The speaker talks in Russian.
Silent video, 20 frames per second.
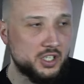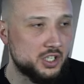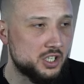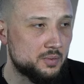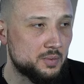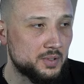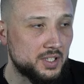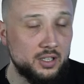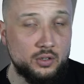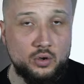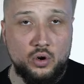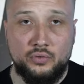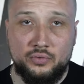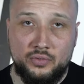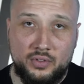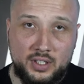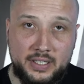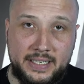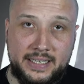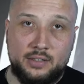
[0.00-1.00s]
натяжных потолков.
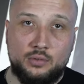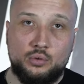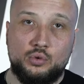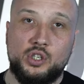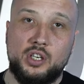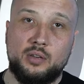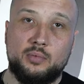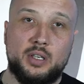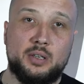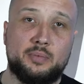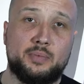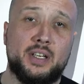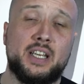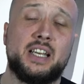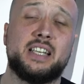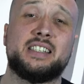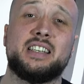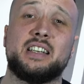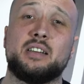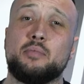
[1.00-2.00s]
Грядущее
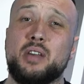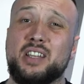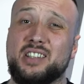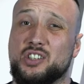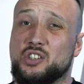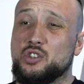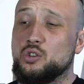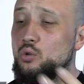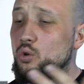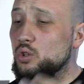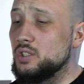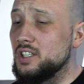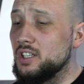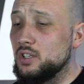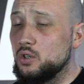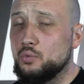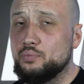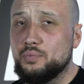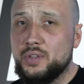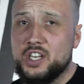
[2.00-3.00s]
мероприятие, ребят, ежегодное,
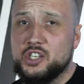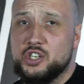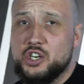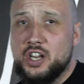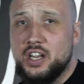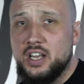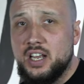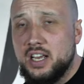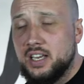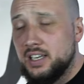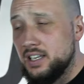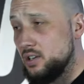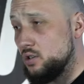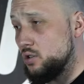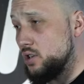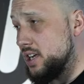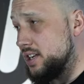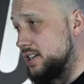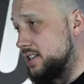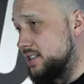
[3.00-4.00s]
крупнейшее. Я,
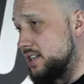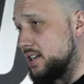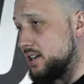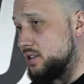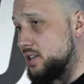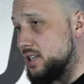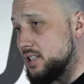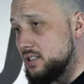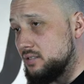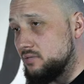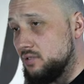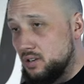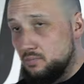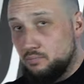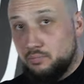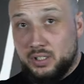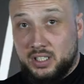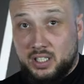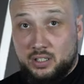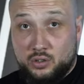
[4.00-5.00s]
я не знаю, если вы
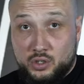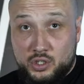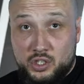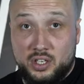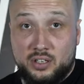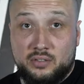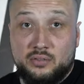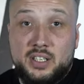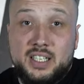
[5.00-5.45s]
потолочник,